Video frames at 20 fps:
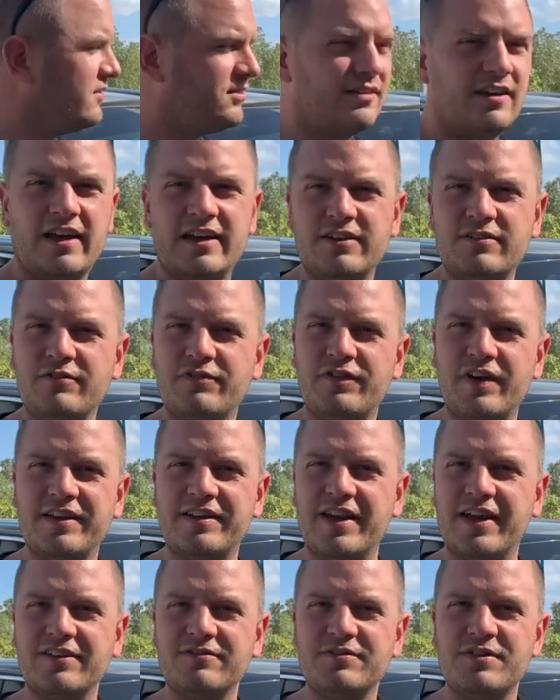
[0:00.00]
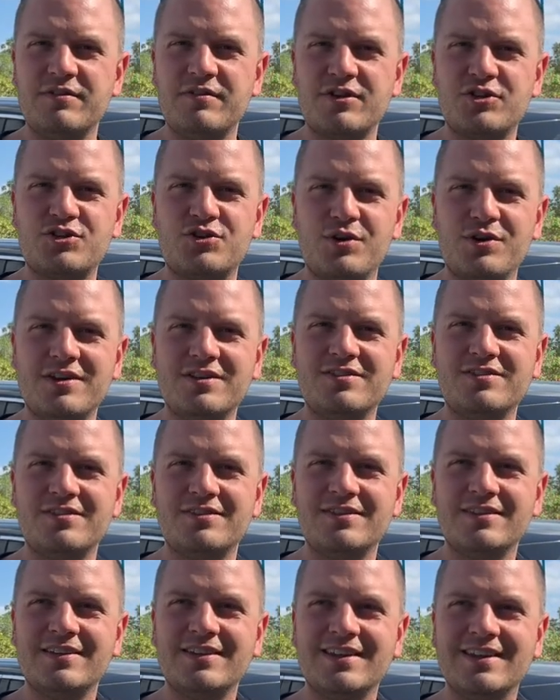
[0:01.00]
da hinten fährt irgendwie was Schönes.
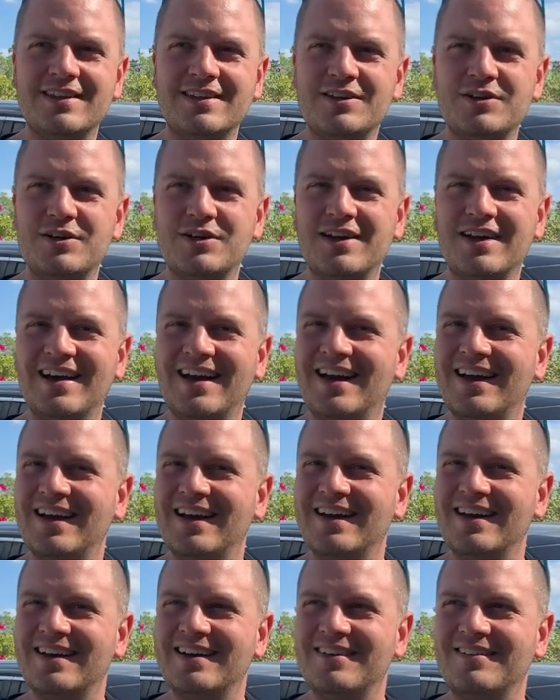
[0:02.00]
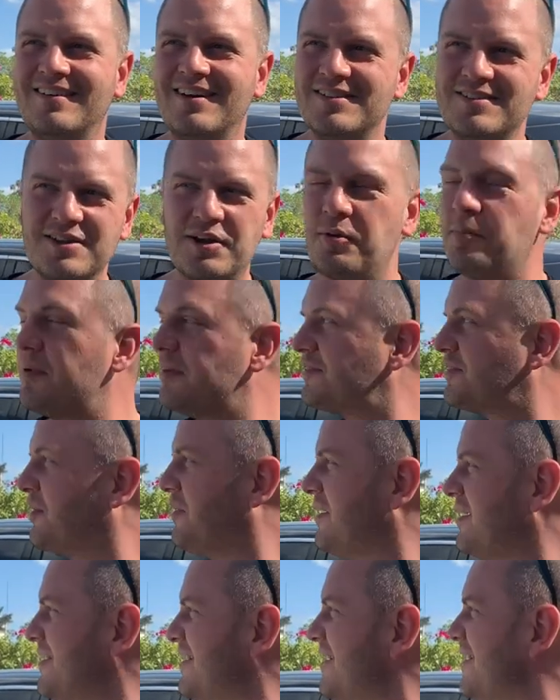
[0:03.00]
Ich Weiß nicht, ob man es
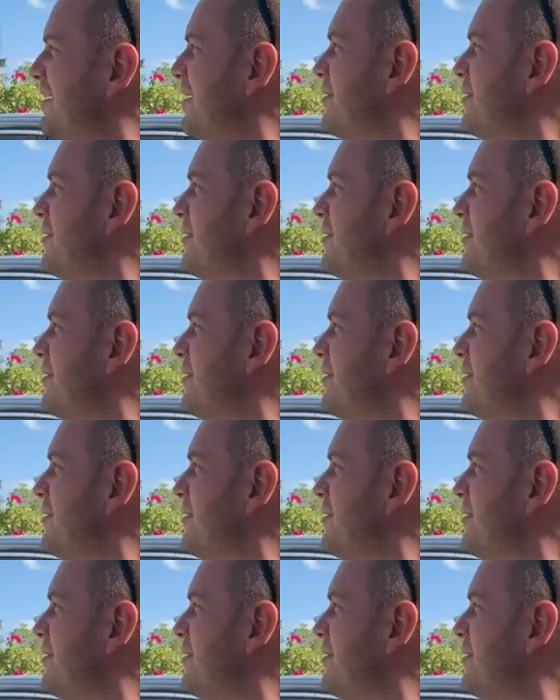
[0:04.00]
gehört hat,